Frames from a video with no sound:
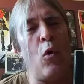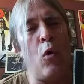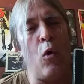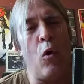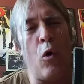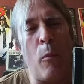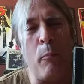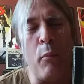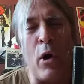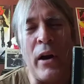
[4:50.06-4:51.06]
on
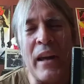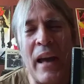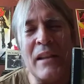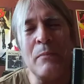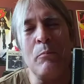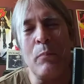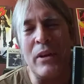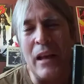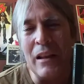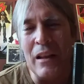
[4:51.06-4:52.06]
progresse
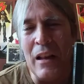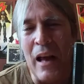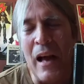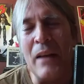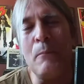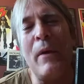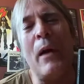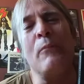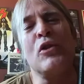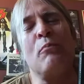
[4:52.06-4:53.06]
peut-être lentement
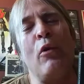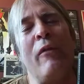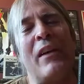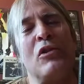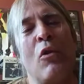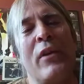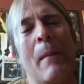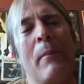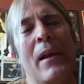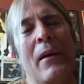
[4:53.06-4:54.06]
un petit peu vers ce qu'on
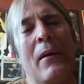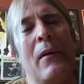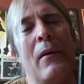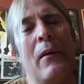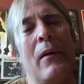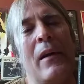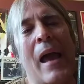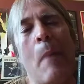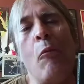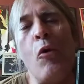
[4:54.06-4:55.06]
appellera euh,
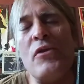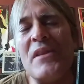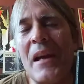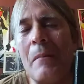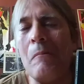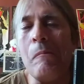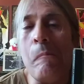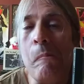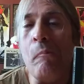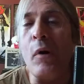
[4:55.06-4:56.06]
la musique
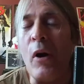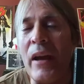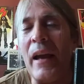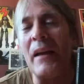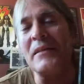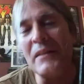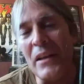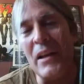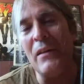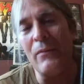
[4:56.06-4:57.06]

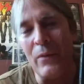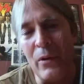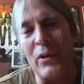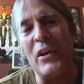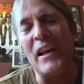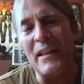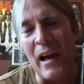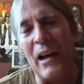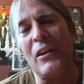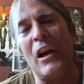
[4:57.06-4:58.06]
progressive. Euh, il y a des
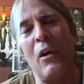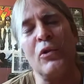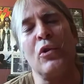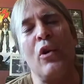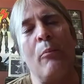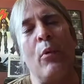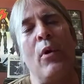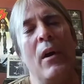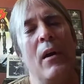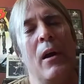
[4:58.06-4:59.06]
tendances un peu,
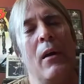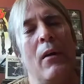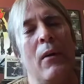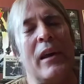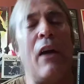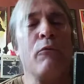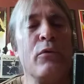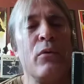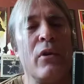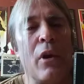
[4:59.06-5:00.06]
car
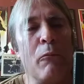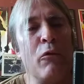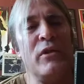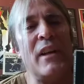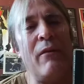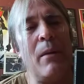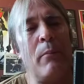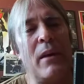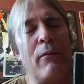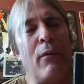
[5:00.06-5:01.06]
comme vous le savez,
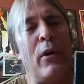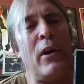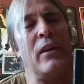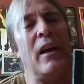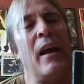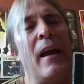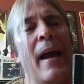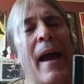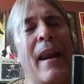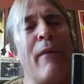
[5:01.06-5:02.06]
Pink Floyd,
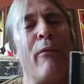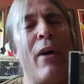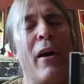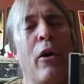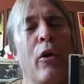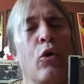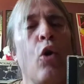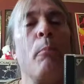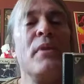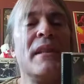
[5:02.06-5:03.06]
à la fois un
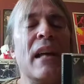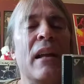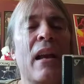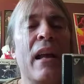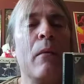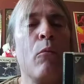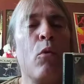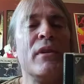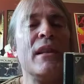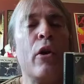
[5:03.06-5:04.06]
groupe psychédélique, mais
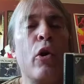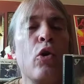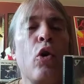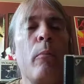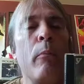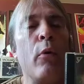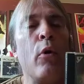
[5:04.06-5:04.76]
aussi un groupe